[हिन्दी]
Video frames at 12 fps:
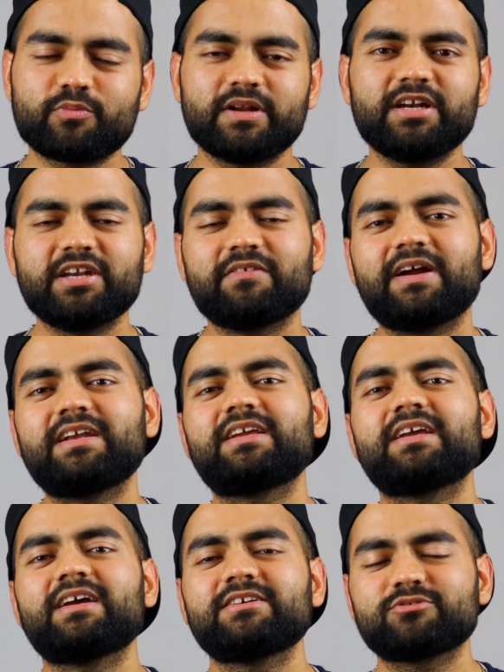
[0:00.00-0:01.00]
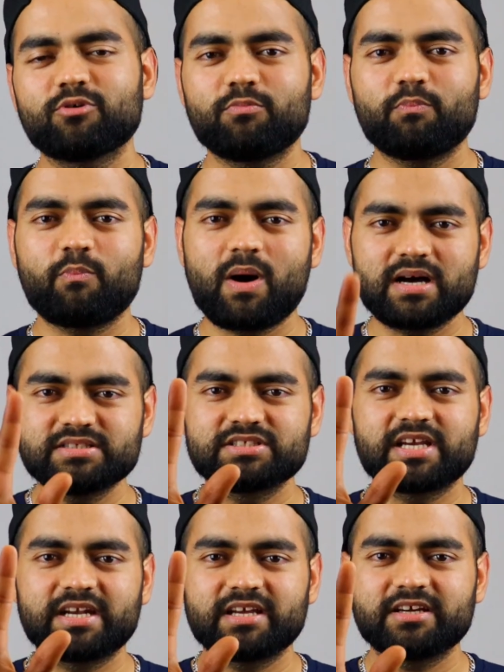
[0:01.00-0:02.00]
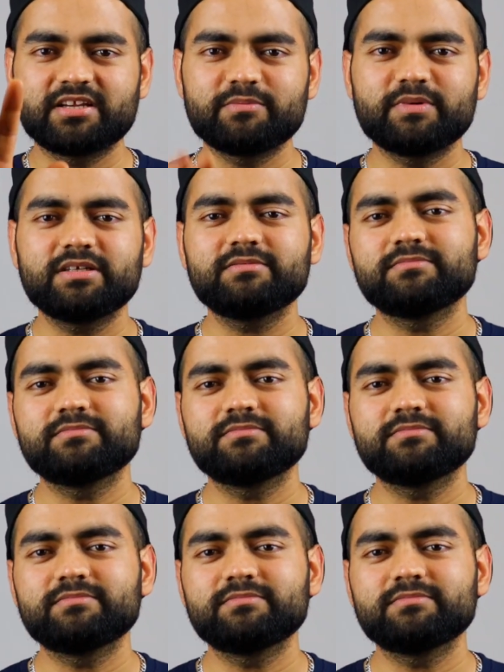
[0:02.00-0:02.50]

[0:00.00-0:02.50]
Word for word: सो मैंने डिवाइड किया है इसको पांच कैटेगरी में